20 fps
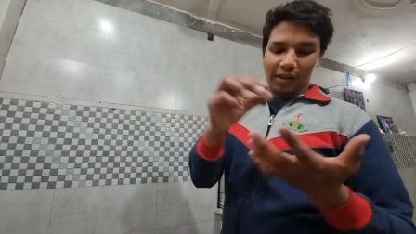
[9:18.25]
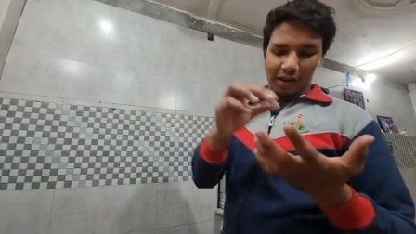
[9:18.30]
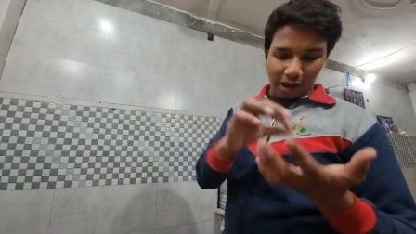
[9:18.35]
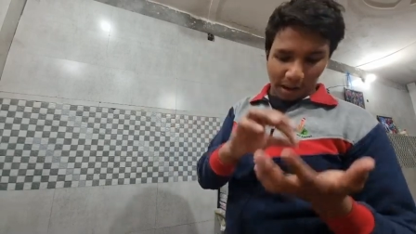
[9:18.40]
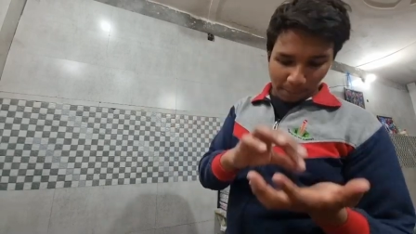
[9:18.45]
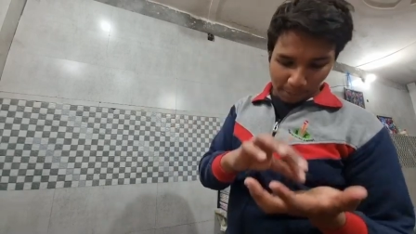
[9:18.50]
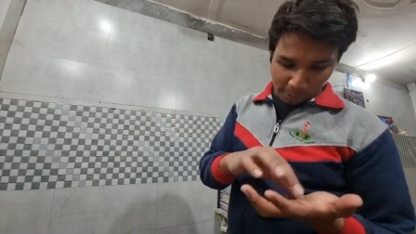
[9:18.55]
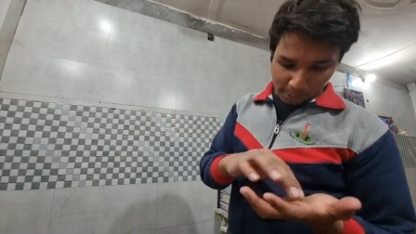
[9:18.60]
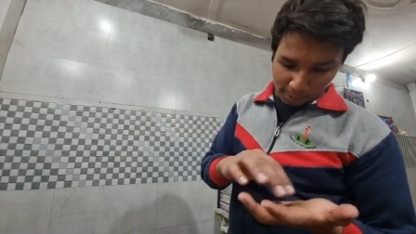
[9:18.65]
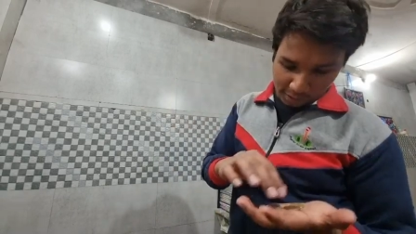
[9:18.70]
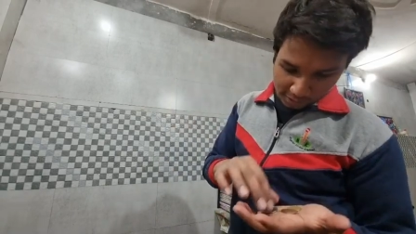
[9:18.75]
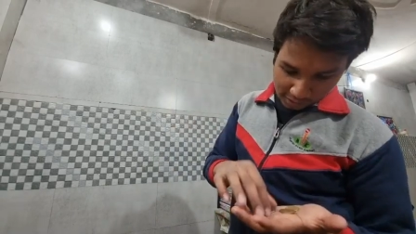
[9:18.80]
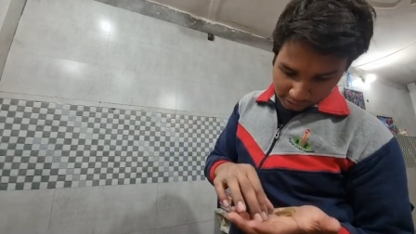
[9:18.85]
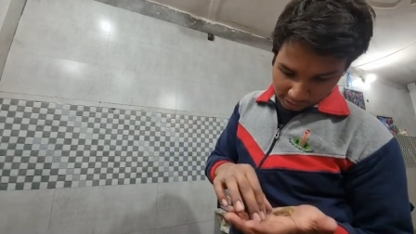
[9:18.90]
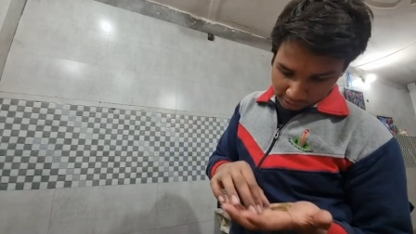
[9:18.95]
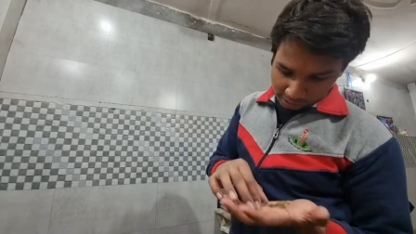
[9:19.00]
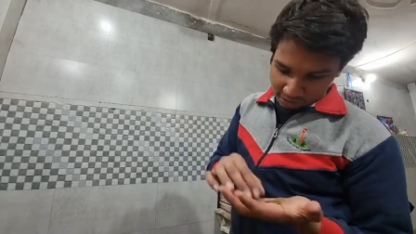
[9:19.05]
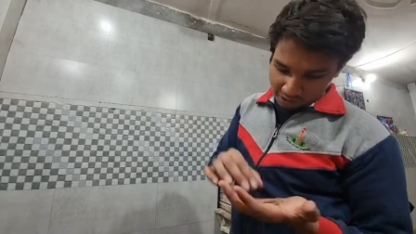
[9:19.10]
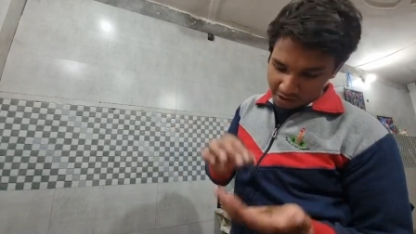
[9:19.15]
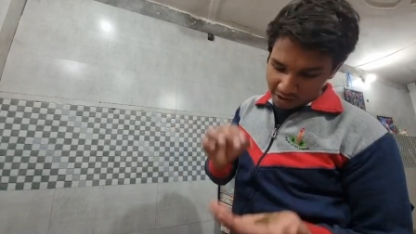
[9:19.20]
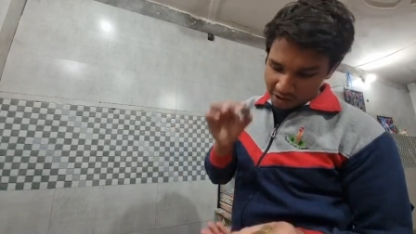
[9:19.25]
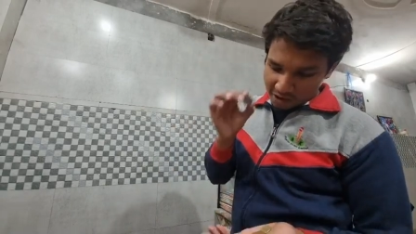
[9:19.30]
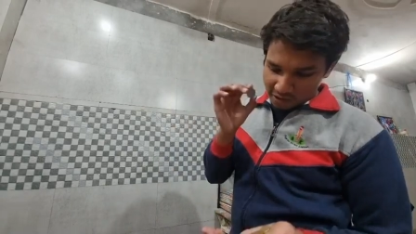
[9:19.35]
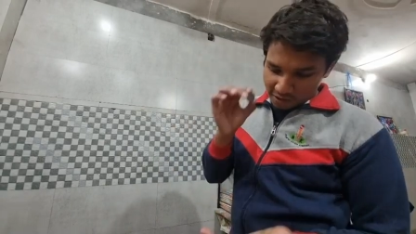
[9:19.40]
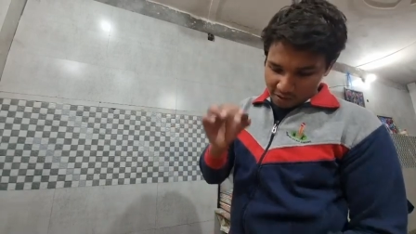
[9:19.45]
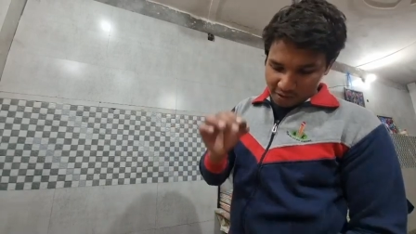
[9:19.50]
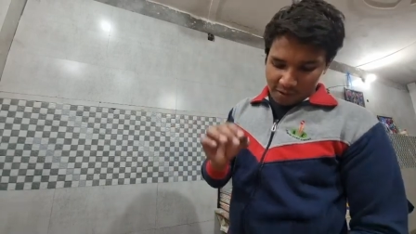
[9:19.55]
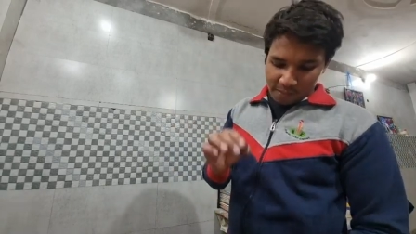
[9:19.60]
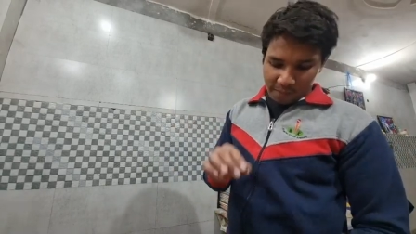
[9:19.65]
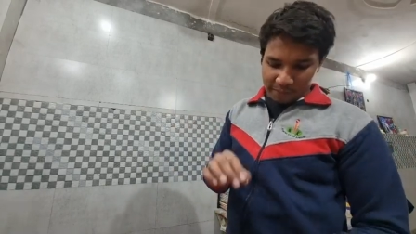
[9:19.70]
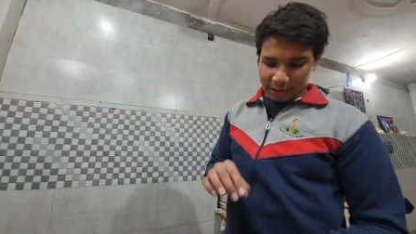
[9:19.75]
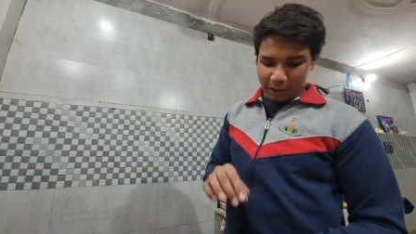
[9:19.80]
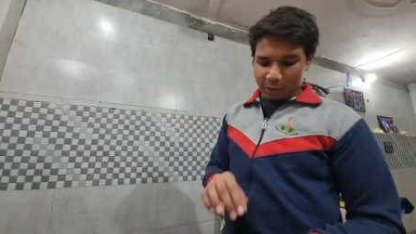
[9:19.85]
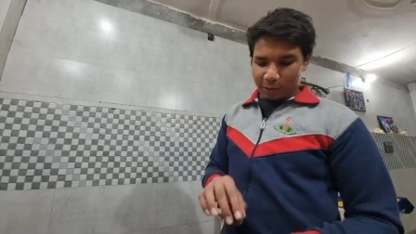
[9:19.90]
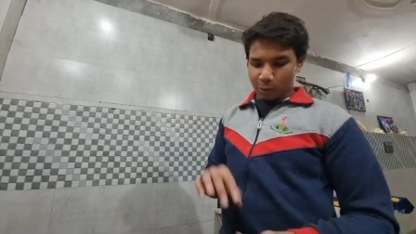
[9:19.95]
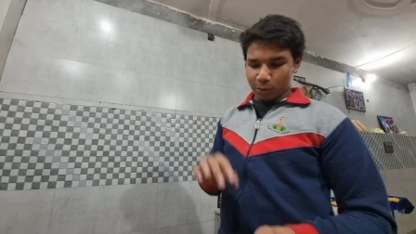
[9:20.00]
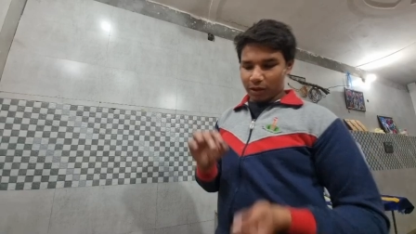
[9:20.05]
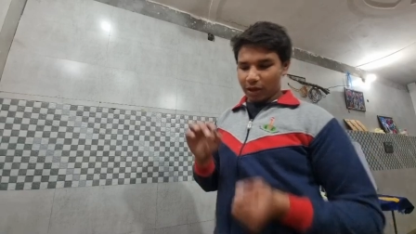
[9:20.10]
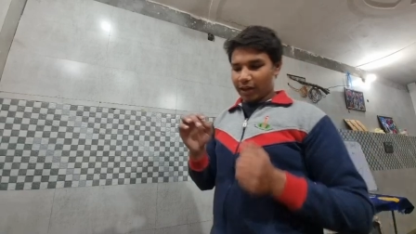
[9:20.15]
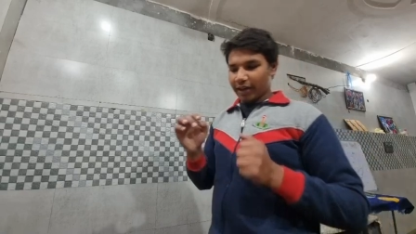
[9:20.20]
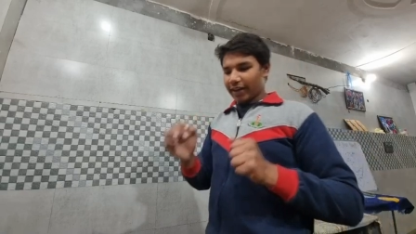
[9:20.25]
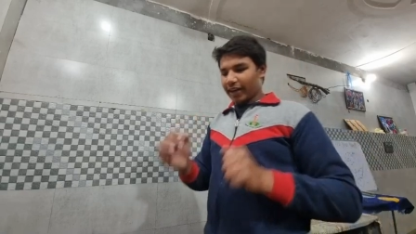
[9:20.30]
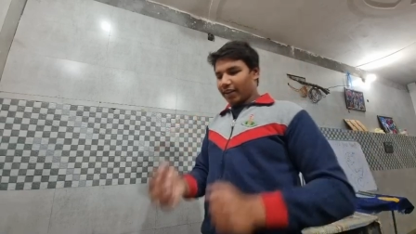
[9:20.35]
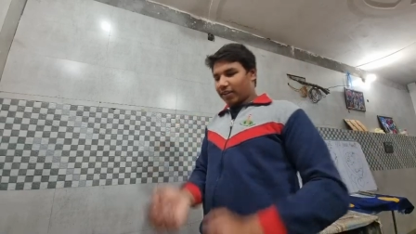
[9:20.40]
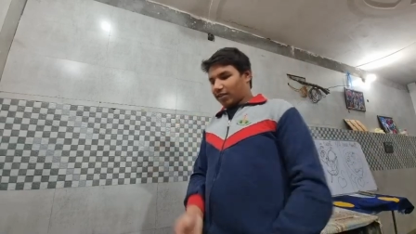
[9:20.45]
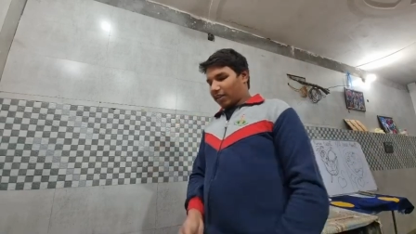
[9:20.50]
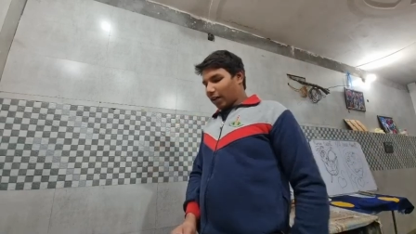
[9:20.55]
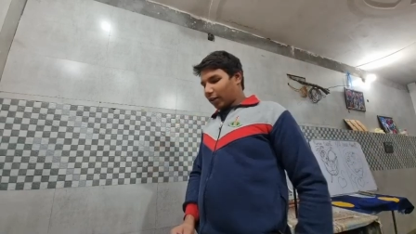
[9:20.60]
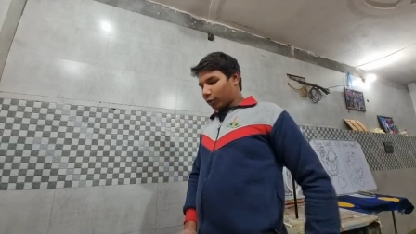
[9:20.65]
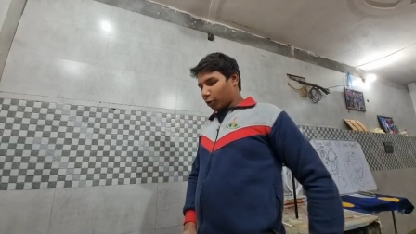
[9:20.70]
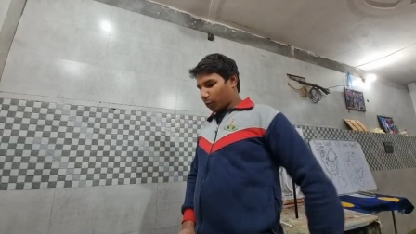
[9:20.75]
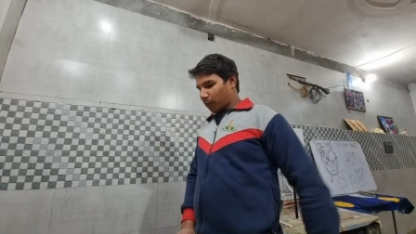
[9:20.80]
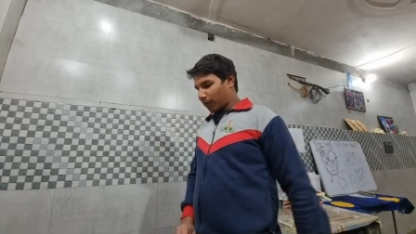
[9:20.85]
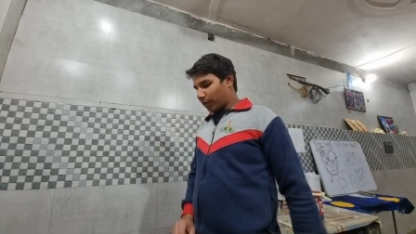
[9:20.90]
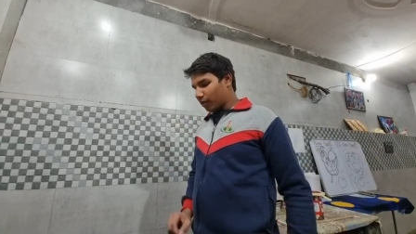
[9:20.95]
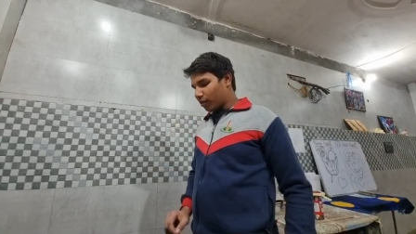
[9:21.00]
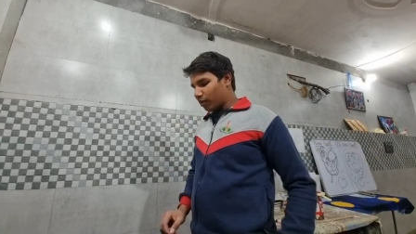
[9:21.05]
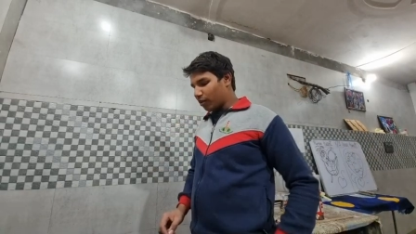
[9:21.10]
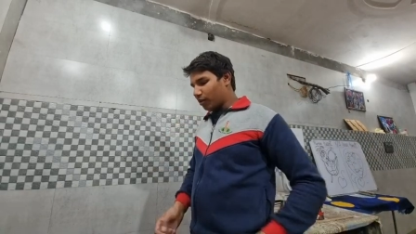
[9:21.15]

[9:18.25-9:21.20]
आप लोगों ने देखा होगा मतलब टोटल निकले सात रुपए